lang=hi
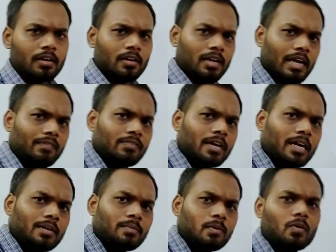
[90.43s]
लेफ्ट
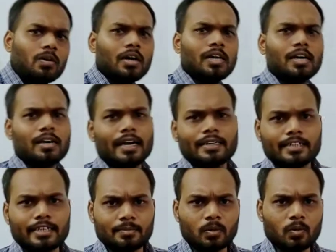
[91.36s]
हैंड में होगा या राइट
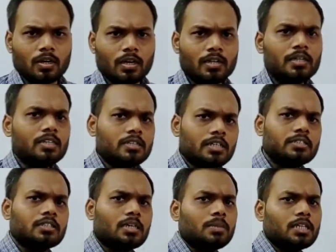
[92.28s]
right हैंड में होगा तो
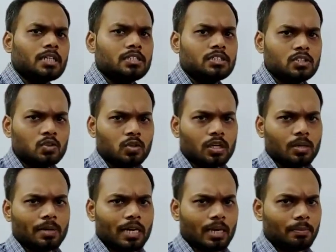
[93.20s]
इन सभी की चीज़ों
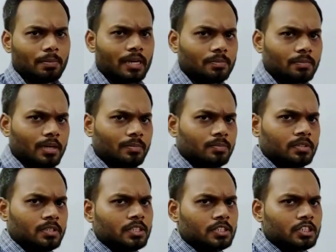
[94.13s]
के बारे में बात में हम
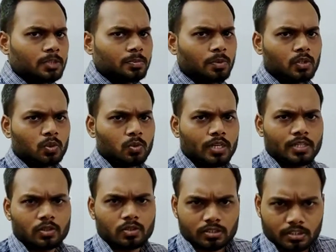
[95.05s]
6.2 के
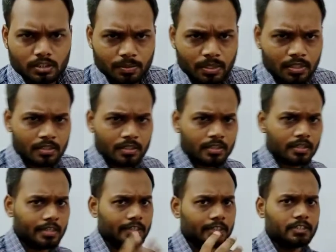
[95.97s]
इंट्रोडक्शन में
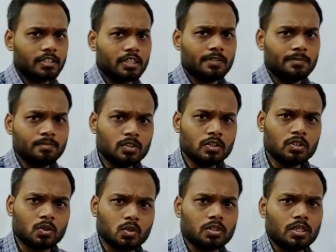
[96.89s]
करेंगे ठीक है ना
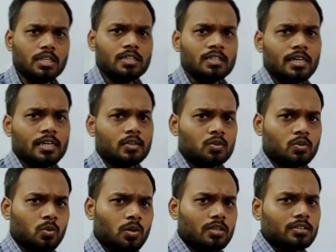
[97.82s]
तो चलिए ज़रा
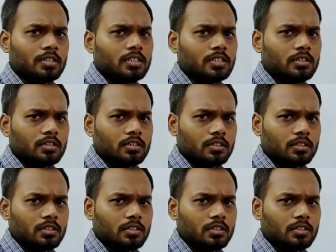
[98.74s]
थोड़ा सा ये